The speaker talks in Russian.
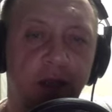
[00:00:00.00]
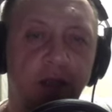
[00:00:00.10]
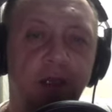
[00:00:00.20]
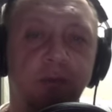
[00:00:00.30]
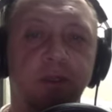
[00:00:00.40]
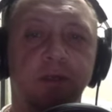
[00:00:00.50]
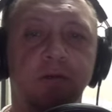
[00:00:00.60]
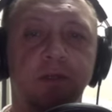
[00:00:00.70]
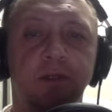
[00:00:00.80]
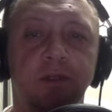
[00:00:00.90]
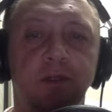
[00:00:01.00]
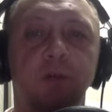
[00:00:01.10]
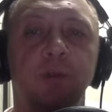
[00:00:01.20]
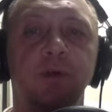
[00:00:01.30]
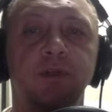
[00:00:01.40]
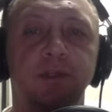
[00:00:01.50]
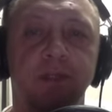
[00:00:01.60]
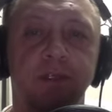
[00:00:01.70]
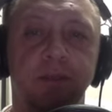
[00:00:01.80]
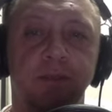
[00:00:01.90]
Именно в этой
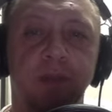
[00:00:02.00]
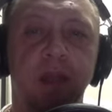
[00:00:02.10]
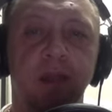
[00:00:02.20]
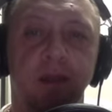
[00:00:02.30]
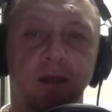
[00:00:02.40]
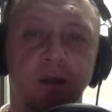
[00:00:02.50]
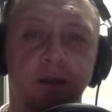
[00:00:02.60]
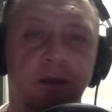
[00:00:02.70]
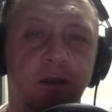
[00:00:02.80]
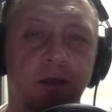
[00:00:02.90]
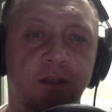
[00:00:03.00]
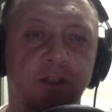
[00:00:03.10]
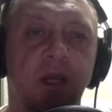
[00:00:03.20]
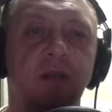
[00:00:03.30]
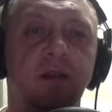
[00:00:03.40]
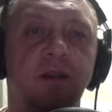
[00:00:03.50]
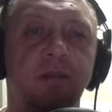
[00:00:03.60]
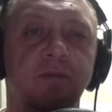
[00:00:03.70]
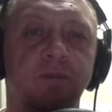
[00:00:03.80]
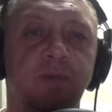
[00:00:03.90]
лопающейся пене,
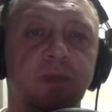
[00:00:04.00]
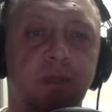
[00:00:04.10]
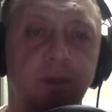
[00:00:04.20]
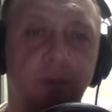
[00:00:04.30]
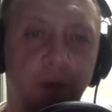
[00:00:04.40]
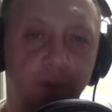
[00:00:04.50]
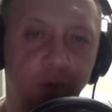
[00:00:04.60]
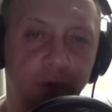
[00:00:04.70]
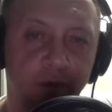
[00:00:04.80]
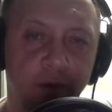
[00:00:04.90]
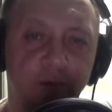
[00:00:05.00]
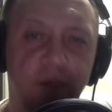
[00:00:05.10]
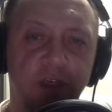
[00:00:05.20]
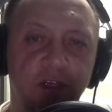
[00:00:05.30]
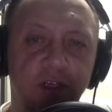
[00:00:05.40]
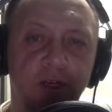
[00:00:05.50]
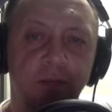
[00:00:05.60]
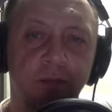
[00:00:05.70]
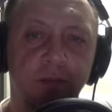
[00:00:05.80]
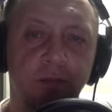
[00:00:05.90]
тщательно взбитой бамбуковым
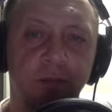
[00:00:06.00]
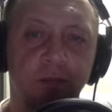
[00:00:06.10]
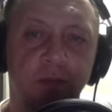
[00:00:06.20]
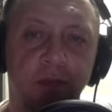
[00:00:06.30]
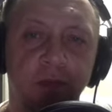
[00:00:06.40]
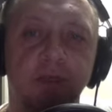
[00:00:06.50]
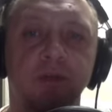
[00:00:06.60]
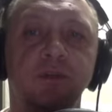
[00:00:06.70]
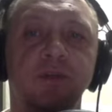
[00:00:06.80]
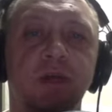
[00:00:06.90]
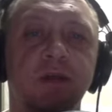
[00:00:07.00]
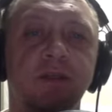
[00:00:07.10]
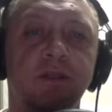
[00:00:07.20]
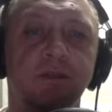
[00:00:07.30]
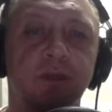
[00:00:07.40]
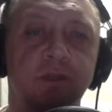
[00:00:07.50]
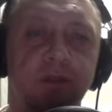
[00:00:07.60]
венчиком, и заключается смысл